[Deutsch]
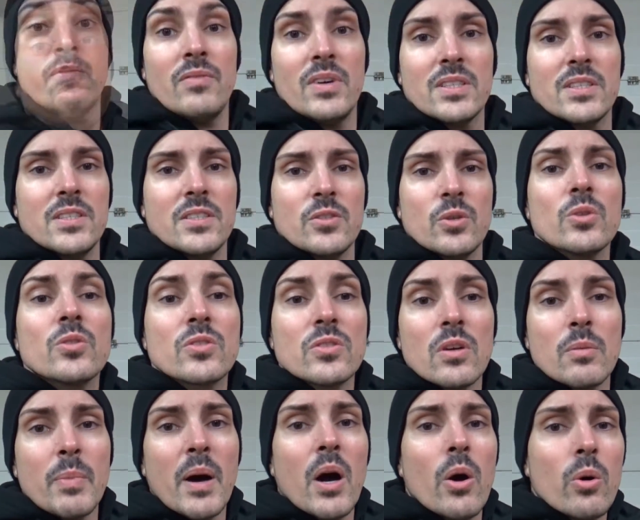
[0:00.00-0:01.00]
Was ich sonst
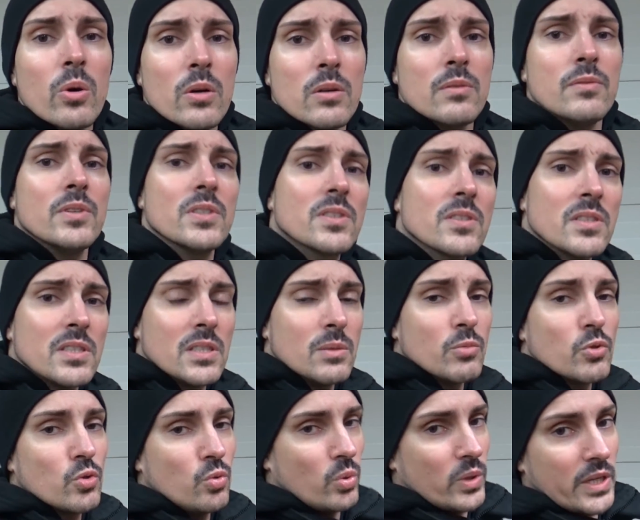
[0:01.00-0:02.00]
noch brauche, wird sich
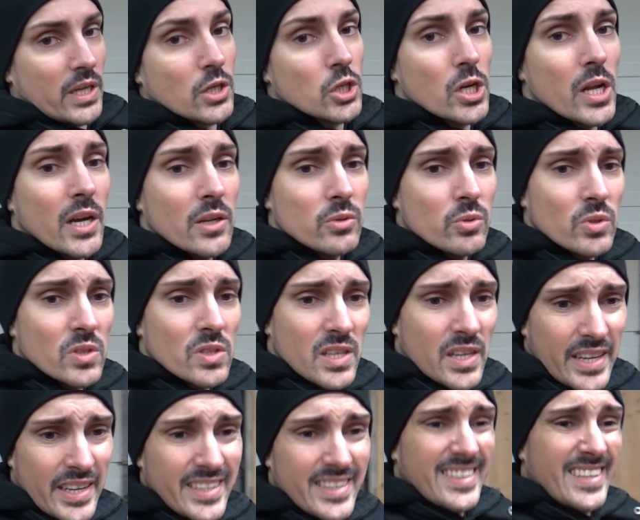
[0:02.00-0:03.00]
im Zuge der Schlachtung
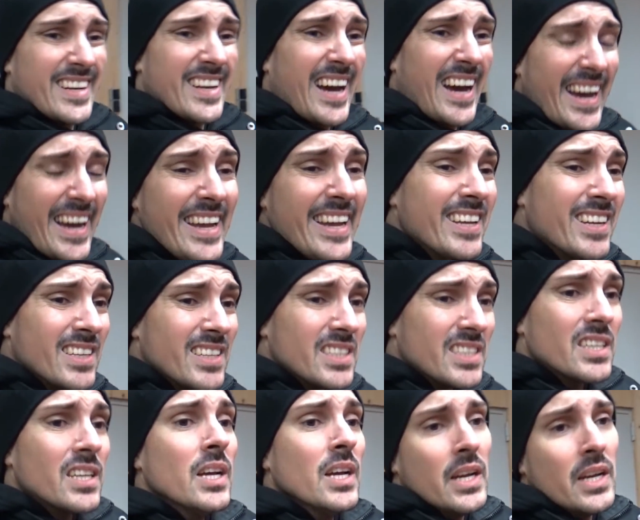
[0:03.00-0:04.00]
zeigen, denn
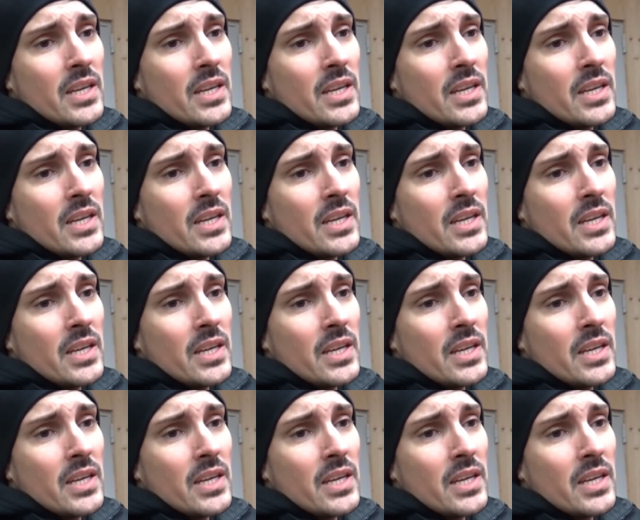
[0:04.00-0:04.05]
eigentlich